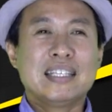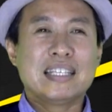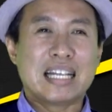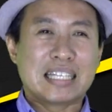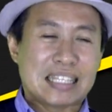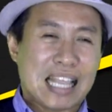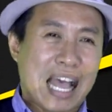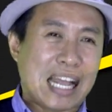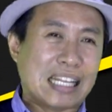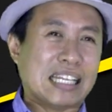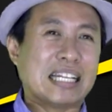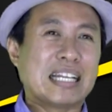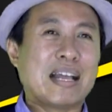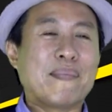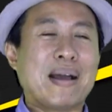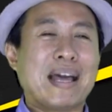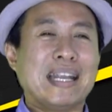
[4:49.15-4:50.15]
ต่างๆ ยัง
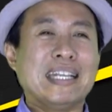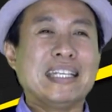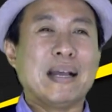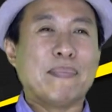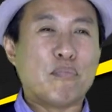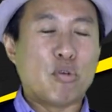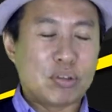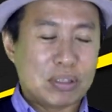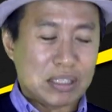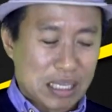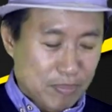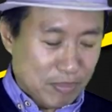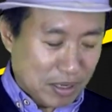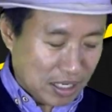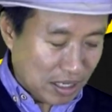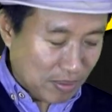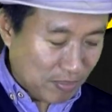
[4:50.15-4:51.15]
ทำงานได้อย่างปกติเห
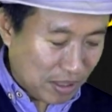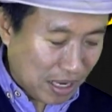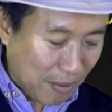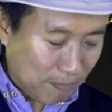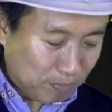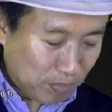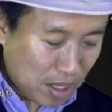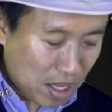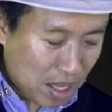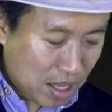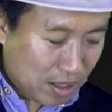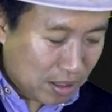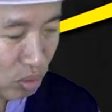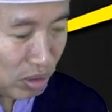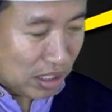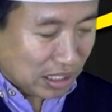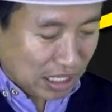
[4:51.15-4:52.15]
มือนเดิมครับ
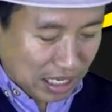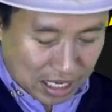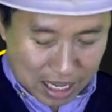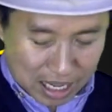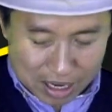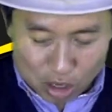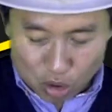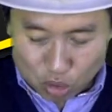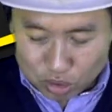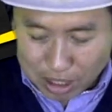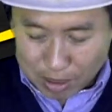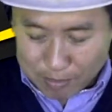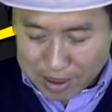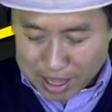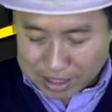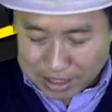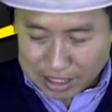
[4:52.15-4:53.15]
ทุกดึงเนี่ยฮะเราสา
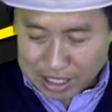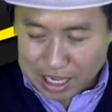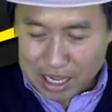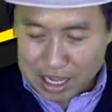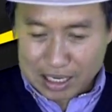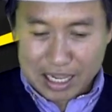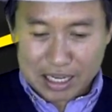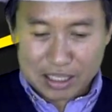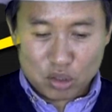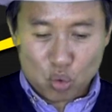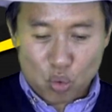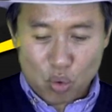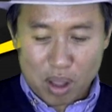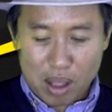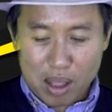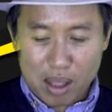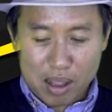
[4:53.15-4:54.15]
มารถที่จะเล่นตัว